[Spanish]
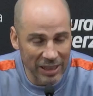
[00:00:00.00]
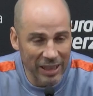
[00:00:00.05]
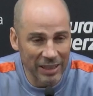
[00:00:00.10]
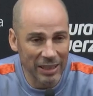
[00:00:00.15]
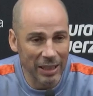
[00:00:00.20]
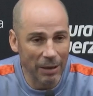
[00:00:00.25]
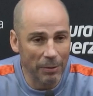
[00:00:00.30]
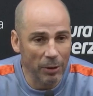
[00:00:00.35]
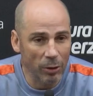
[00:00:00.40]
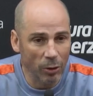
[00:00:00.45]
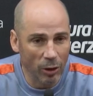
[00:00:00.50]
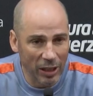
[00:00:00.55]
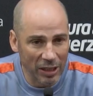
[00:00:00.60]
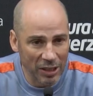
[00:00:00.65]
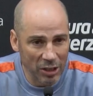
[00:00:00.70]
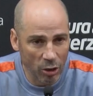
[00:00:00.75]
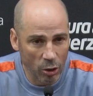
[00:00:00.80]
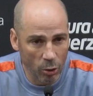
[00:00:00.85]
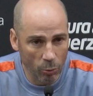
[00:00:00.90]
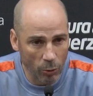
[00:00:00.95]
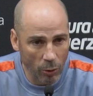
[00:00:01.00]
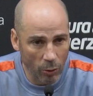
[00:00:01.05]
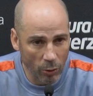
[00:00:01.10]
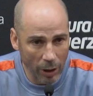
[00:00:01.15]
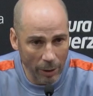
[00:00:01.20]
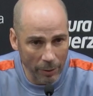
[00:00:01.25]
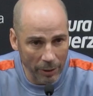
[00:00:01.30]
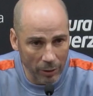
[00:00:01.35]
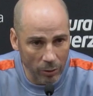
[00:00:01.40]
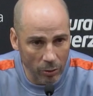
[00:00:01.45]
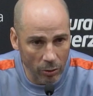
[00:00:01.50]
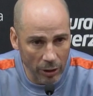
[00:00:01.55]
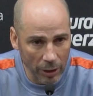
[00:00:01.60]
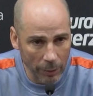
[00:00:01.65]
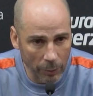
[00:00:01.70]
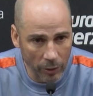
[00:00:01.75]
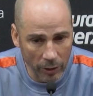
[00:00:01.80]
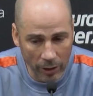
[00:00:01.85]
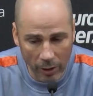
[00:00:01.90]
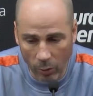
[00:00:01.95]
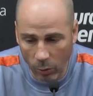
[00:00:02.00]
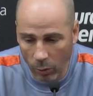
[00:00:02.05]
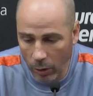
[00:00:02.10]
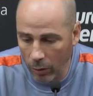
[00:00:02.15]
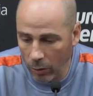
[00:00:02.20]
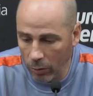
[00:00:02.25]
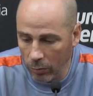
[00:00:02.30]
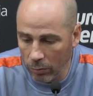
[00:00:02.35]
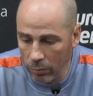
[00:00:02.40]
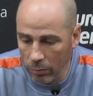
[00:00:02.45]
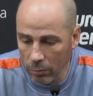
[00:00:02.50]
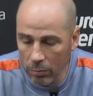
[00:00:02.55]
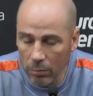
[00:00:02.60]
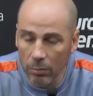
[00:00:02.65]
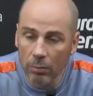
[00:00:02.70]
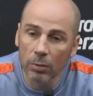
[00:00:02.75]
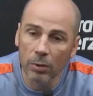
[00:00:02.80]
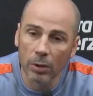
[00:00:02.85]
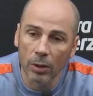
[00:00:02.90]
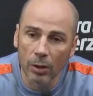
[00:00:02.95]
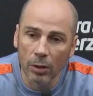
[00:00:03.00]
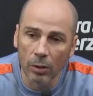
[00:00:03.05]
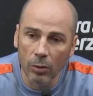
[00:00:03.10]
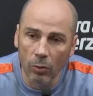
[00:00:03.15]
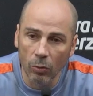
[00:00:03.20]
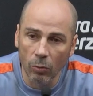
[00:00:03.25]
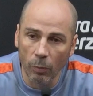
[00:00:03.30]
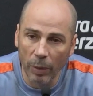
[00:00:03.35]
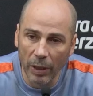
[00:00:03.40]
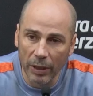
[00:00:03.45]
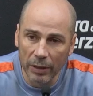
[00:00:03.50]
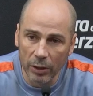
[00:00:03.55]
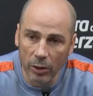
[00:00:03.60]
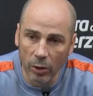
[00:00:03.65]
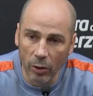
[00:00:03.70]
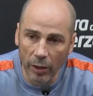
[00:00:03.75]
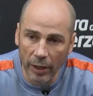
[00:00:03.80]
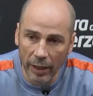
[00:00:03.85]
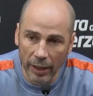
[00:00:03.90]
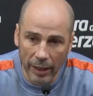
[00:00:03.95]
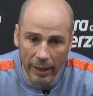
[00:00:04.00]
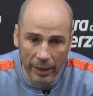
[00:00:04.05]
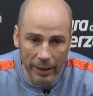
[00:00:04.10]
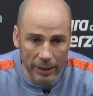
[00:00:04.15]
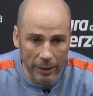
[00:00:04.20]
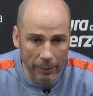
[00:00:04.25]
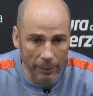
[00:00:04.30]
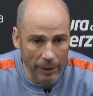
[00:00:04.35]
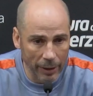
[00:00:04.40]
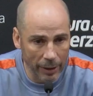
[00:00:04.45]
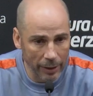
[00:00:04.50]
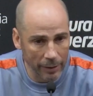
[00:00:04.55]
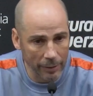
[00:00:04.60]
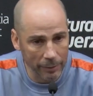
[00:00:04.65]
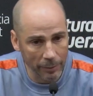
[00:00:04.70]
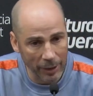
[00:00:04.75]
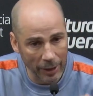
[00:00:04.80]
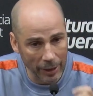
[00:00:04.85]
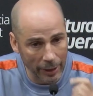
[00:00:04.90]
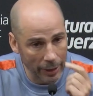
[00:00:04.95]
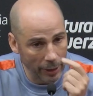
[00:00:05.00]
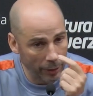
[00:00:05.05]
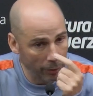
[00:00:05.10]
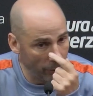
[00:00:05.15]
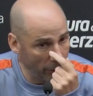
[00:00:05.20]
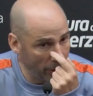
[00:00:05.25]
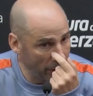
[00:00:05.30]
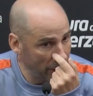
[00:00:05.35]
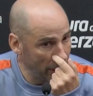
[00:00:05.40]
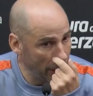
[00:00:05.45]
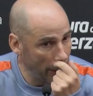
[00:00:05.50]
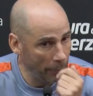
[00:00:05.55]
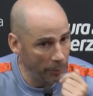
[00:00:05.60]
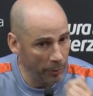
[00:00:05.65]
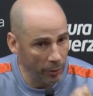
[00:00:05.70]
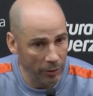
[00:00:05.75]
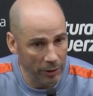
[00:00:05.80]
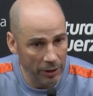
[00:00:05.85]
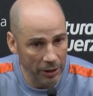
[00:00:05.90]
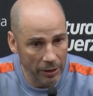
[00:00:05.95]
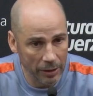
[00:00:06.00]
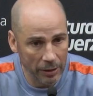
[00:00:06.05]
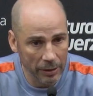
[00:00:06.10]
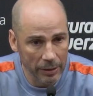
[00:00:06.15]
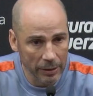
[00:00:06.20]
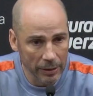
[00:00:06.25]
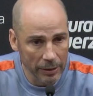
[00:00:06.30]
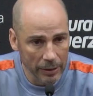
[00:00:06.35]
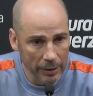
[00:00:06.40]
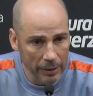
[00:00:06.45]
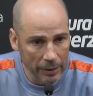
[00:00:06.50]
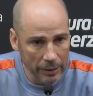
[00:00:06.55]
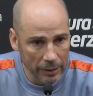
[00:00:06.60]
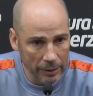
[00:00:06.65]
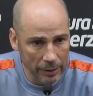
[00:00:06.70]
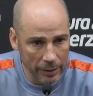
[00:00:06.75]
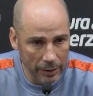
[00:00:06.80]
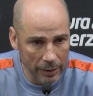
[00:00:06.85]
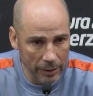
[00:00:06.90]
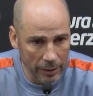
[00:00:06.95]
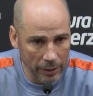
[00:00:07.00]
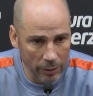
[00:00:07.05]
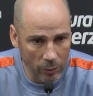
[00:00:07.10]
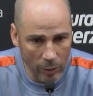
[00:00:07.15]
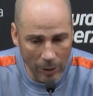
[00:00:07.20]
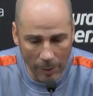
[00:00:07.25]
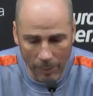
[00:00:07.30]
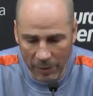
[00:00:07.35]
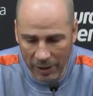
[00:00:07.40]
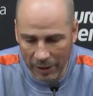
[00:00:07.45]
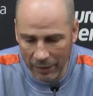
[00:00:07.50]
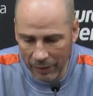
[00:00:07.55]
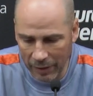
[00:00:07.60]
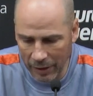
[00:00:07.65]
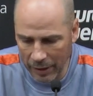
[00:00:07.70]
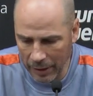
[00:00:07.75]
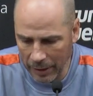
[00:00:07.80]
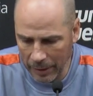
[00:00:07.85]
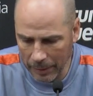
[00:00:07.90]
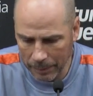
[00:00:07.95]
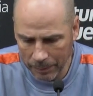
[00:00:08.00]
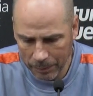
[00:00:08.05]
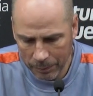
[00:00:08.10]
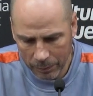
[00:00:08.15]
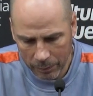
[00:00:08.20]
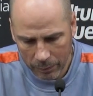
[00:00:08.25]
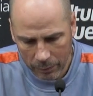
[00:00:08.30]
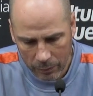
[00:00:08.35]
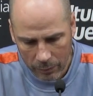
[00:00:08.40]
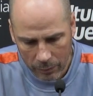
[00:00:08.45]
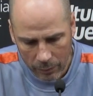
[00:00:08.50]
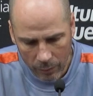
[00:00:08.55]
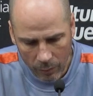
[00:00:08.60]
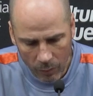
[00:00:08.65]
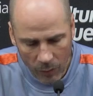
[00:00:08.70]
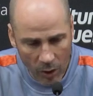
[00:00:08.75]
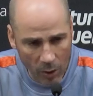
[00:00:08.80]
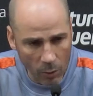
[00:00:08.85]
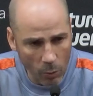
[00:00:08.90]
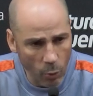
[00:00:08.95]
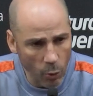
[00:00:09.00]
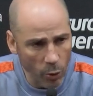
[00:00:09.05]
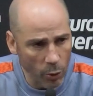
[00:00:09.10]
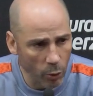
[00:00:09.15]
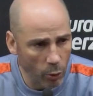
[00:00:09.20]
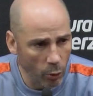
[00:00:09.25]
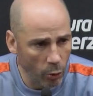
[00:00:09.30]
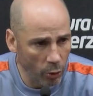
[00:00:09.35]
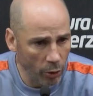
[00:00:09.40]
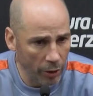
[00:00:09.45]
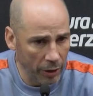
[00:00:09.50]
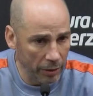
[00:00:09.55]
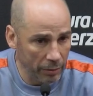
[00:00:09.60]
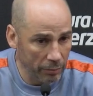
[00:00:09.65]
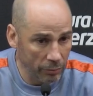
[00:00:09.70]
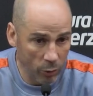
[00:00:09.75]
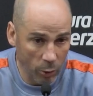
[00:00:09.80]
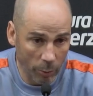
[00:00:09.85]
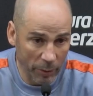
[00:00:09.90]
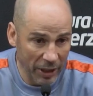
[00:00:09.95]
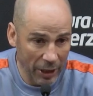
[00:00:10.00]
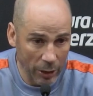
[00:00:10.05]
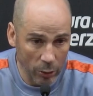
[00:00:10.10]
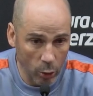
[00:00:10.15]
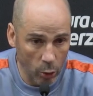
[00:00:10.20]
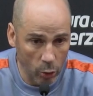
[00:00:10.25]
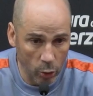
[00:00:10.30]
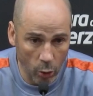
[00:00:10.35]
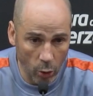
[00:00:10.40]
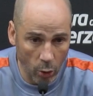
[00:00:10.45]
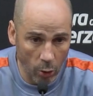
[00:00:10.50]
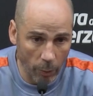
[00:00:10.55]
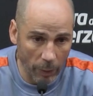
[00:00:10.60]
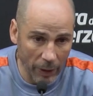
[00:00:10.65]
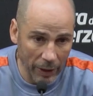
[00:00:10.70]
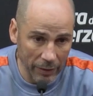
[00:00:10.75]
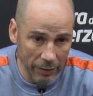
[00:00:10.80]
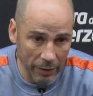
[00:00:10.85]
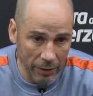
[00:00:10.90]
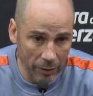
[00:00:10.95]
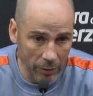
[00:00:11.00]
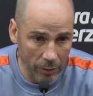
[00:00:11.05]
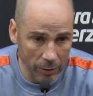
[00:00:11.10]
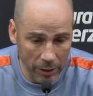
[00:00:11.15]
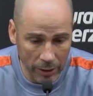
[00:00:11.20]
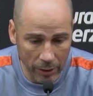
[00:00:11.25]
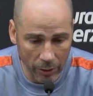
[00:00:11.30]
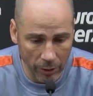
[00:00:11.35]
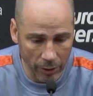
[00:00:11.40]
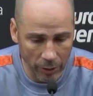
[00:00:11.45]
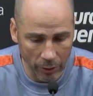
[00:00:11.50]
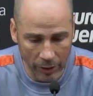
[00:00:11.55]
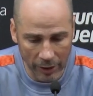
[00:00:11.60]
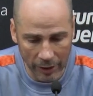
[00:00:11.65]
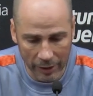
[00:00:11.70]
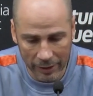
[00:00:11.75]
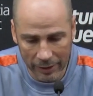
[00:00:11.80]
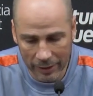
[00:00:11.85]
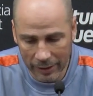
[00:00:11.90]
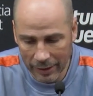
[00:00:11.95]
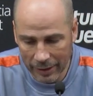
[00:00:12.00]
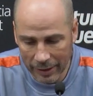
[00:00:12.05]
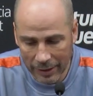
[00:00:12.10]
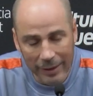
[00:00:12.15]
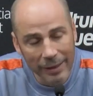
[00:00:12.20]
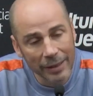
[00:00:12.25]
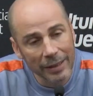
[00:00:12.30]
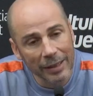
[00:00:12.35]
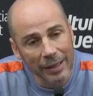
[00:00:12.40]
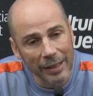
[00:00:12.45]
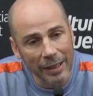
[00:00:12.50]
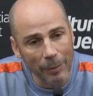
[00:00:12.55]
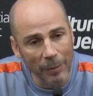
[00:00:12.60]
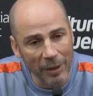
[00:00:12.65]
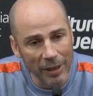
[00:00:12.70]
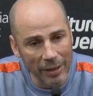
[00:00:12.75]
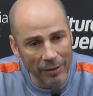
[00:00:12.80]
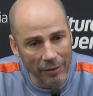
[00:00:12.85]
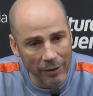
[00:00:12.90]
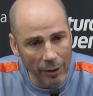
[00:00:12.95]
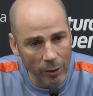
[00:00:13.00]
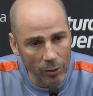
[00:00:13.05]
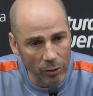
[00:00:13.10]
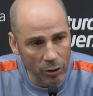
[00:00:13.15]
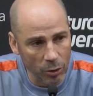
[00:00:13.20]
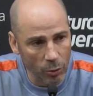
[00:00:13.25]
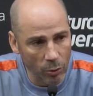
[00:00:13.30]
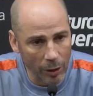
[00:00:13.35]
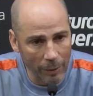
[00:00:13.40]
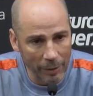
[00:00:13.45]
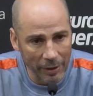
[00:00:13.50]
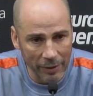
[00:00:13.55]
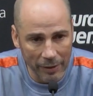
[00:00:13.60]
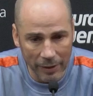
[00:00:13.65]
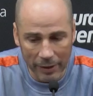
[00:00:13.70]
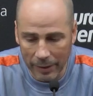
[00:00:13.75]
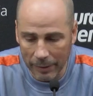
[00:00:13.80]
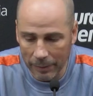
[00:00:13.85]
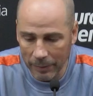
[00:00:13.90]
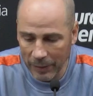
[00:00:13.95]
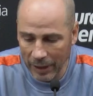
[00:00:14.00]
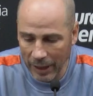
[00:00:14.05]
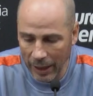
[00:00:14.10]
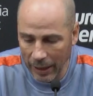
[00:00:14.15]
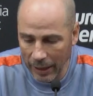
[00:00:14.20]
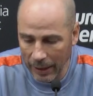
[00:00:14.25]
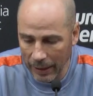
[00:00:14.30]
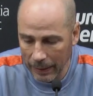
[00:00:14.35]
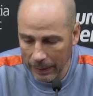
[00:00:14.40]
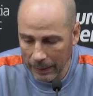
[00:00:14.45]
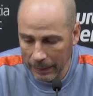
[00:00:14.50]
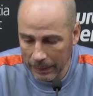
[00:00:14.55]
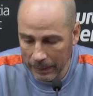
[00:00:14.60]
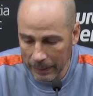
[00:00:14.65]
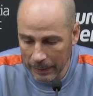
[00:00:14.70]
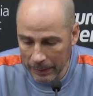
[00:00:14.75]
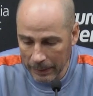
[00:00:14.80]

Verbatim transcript: les ha sabido casi como una victoria porque jugaron un partido de gran nivel en Belgrado, en la sala Pionir, eh, en un ambiente muy duro y dominando todo el partido y yo creo que, merecieron seguramente ganar.